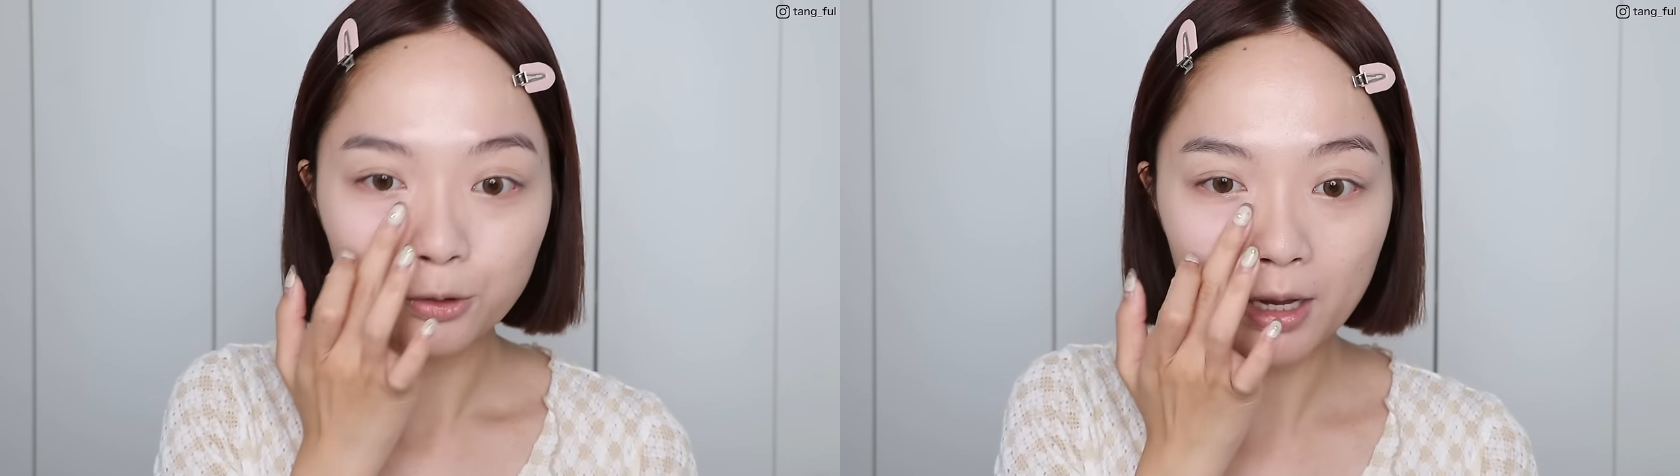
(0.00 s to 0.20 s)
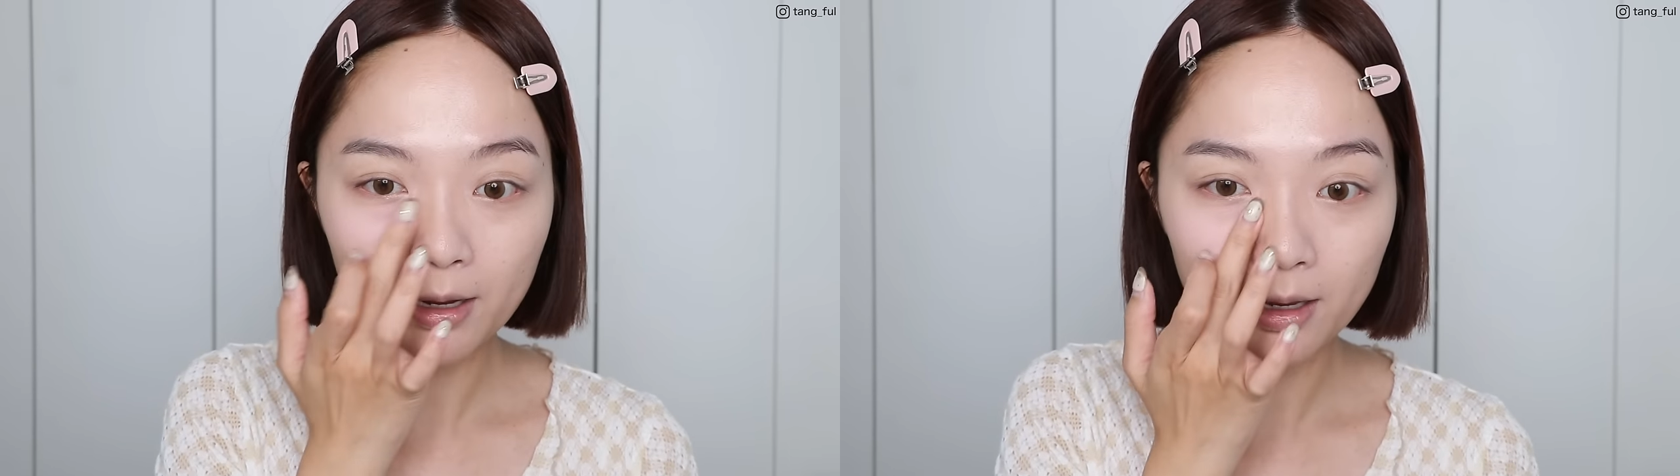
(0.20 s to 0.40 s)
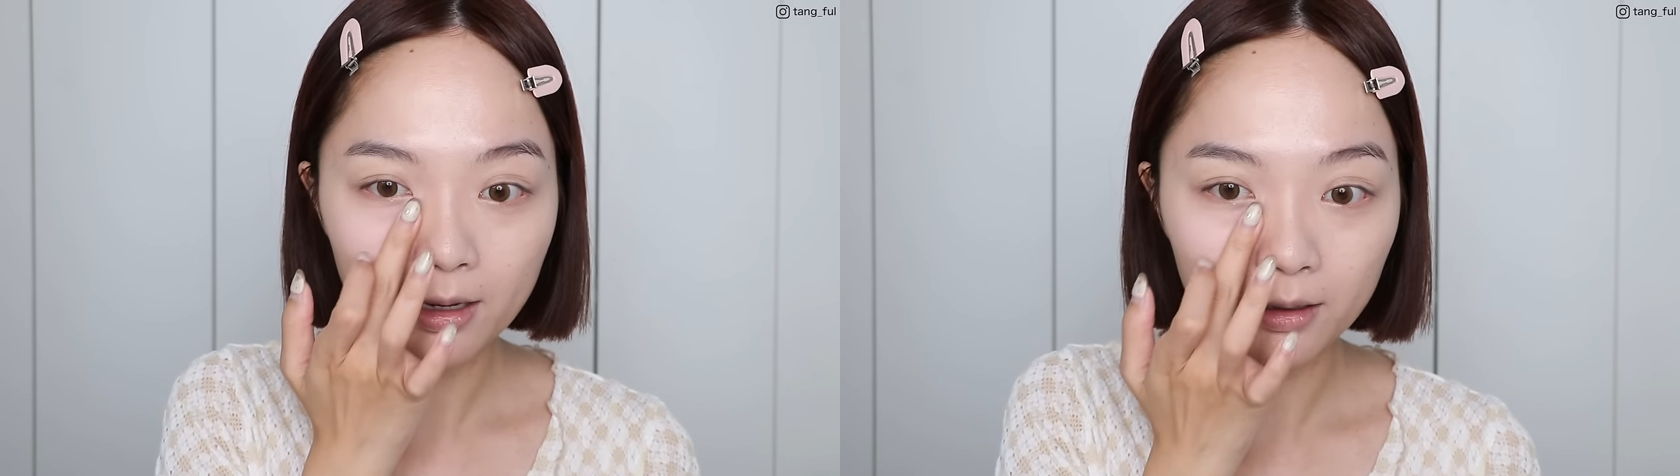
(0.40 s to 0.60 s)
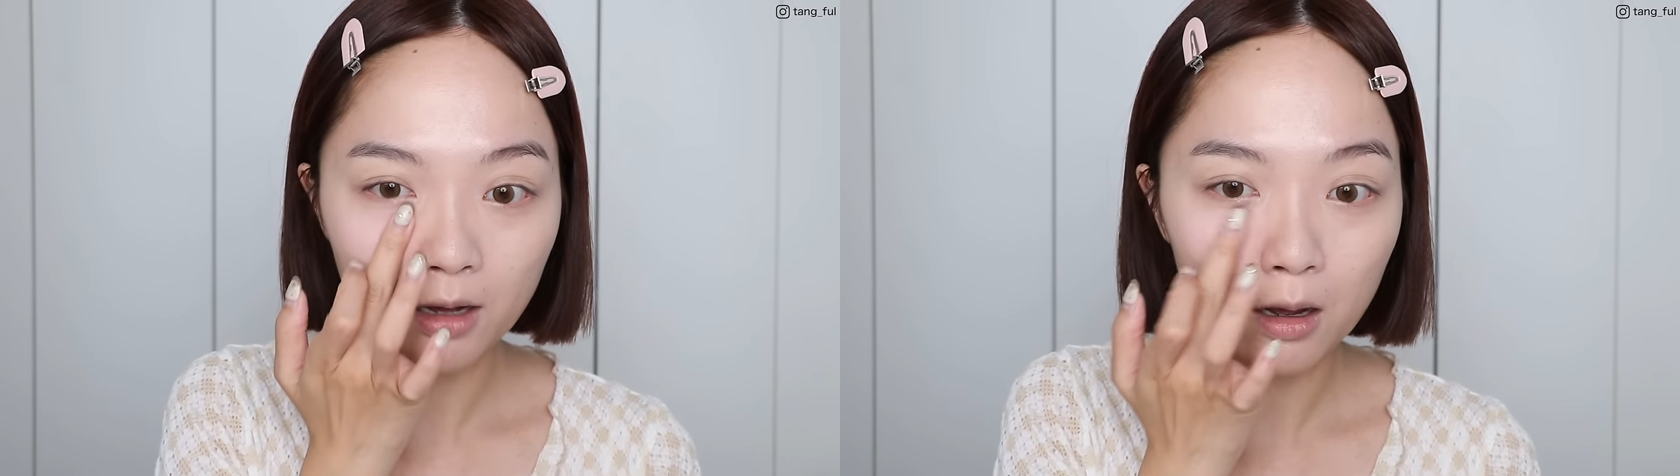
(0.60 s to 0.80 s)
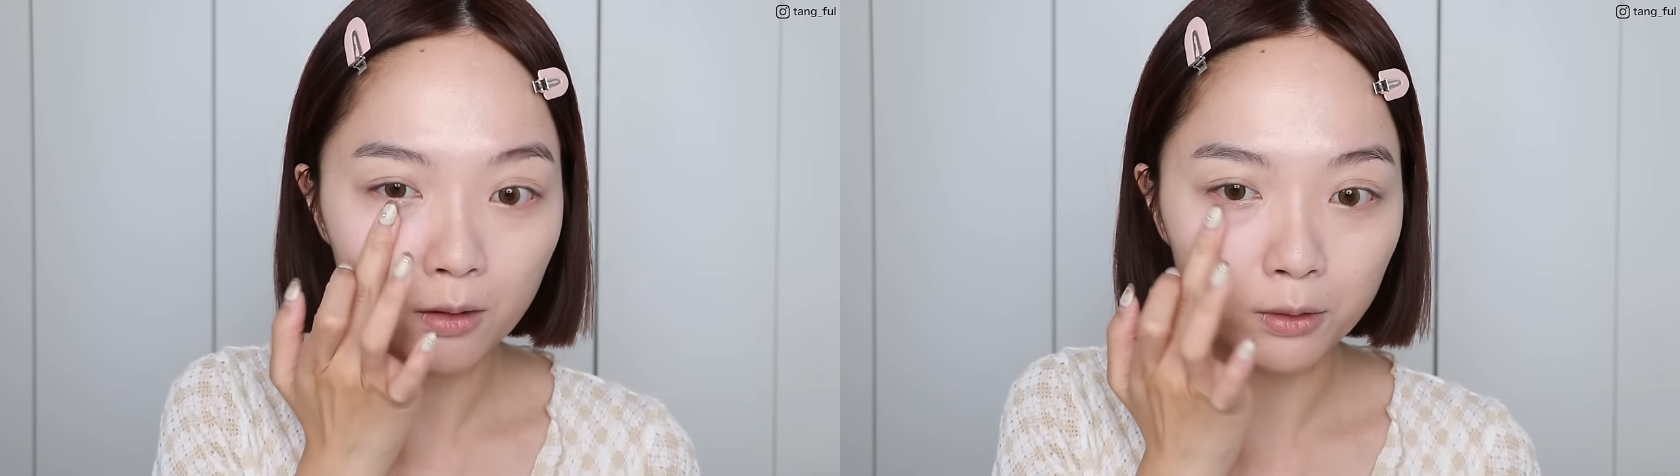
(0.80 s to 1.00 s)
所以它可以
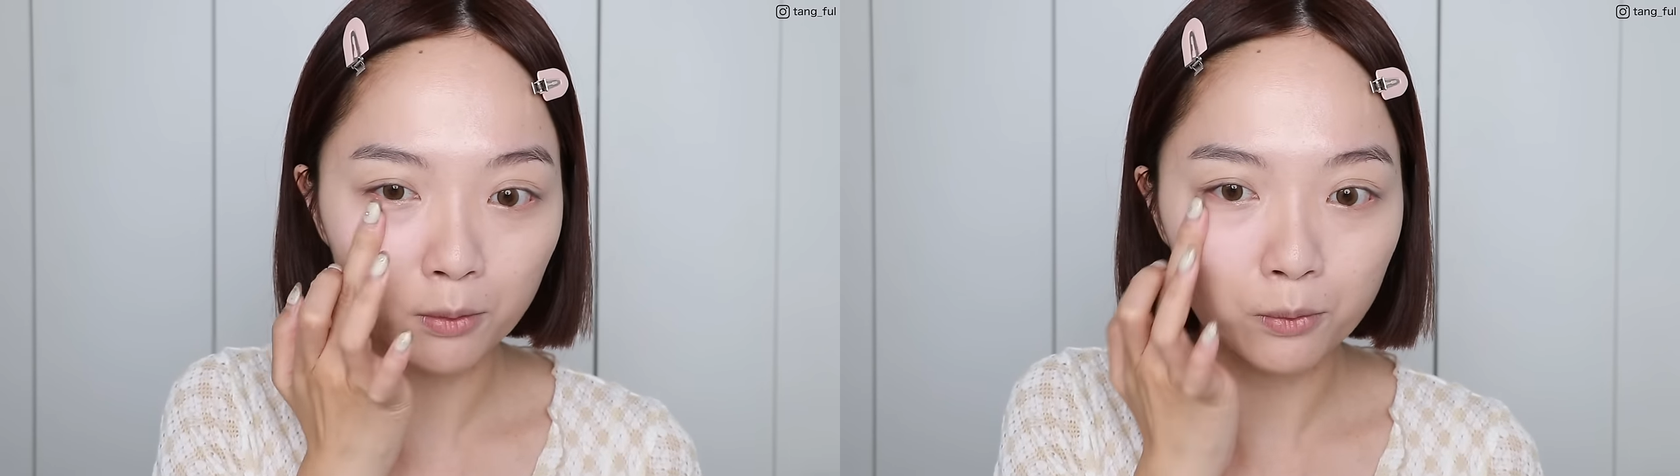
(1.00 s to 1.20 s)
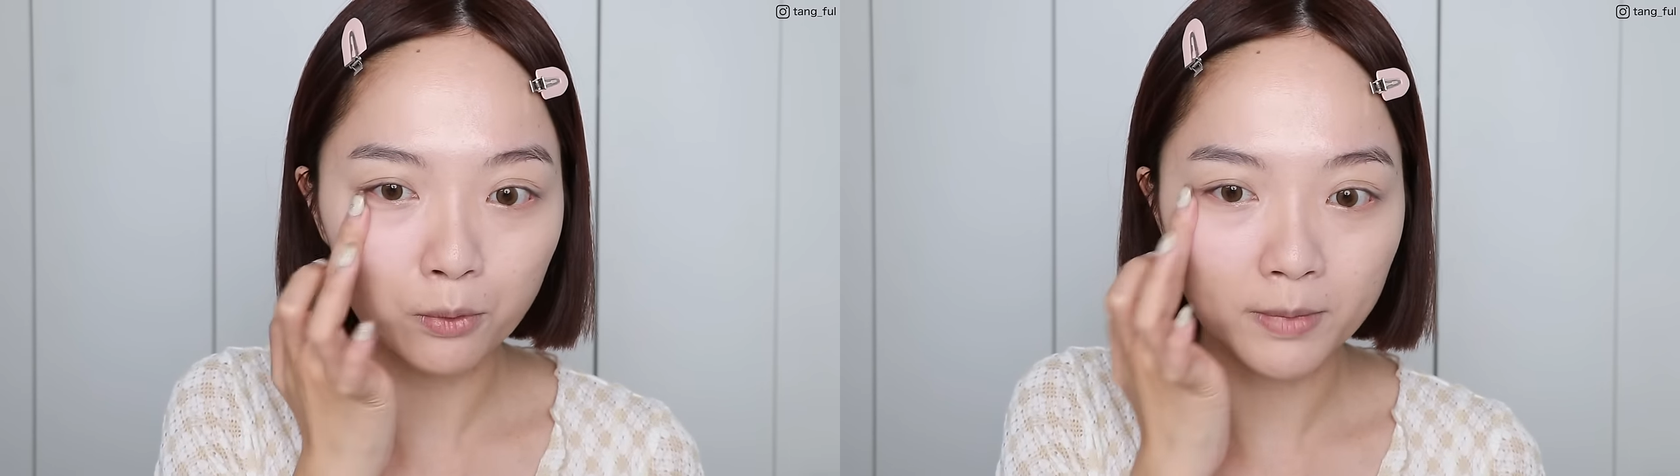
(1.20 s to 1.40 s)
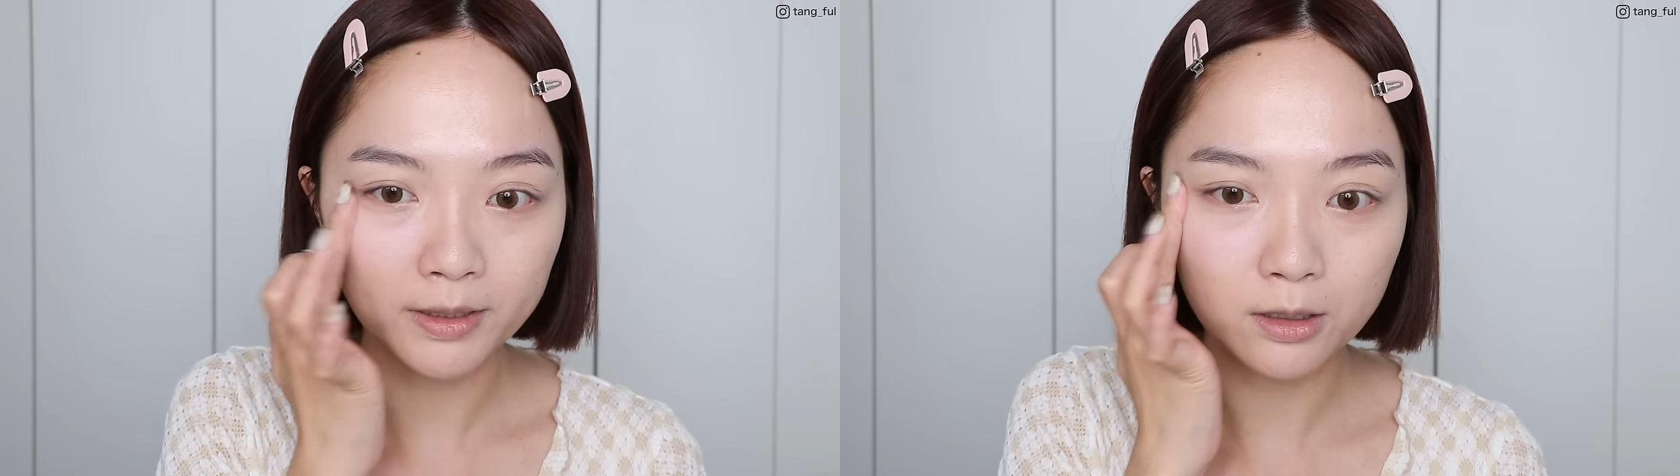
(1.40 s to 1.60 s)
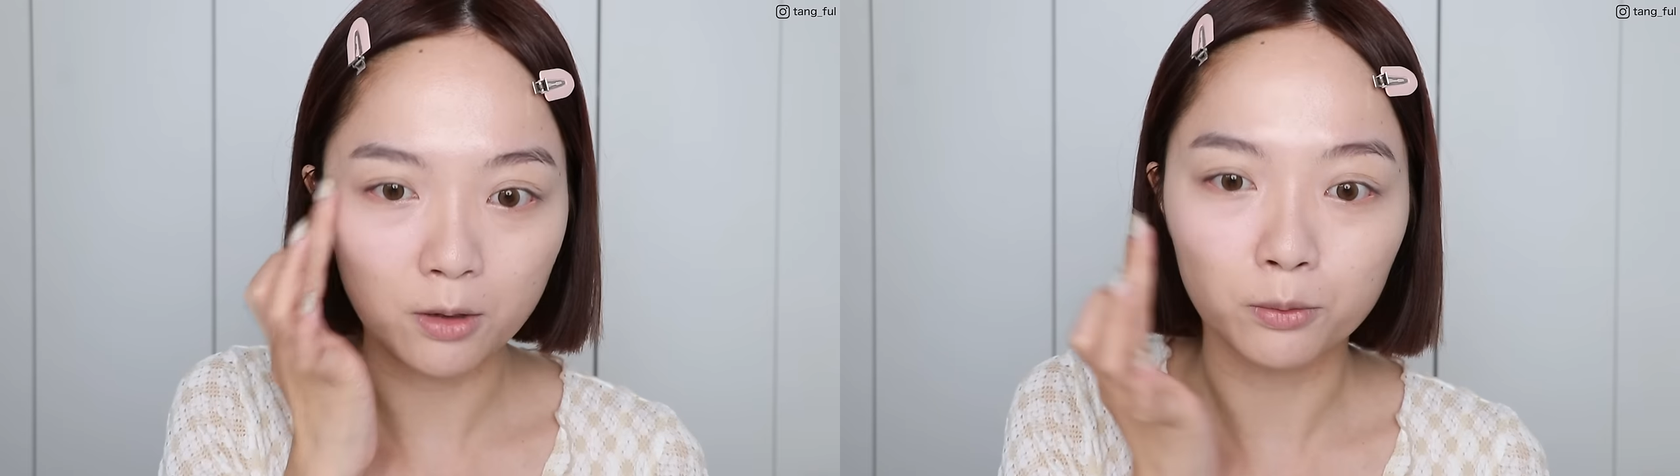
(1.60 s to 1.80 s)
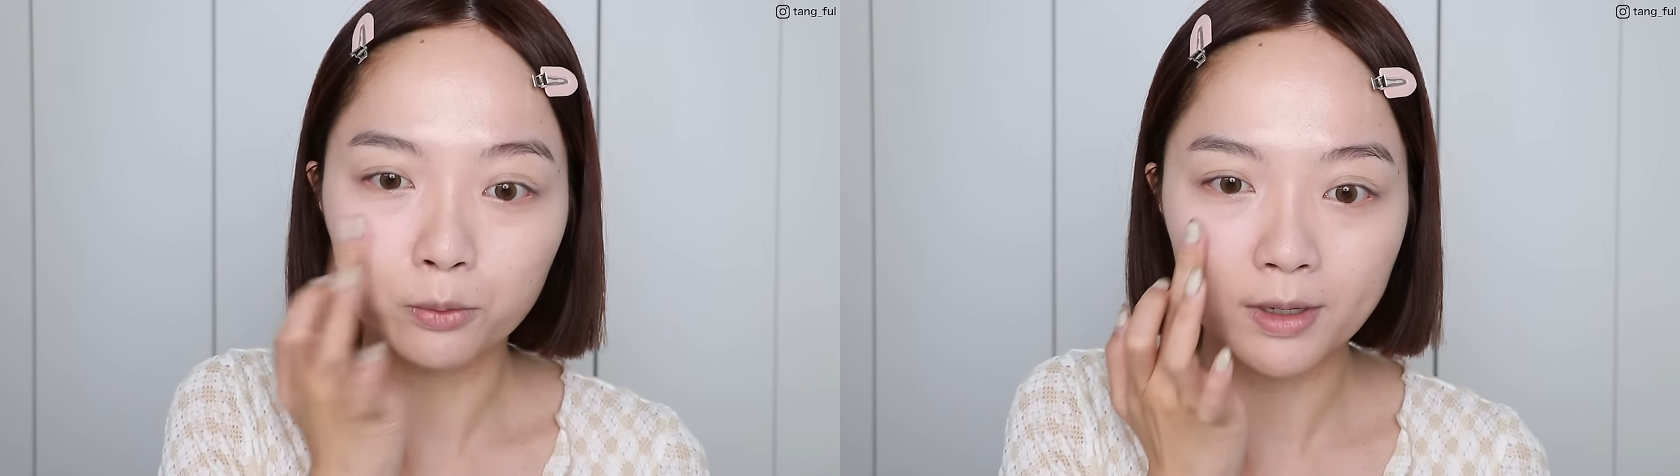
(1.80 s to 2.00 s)
很好融入我们这种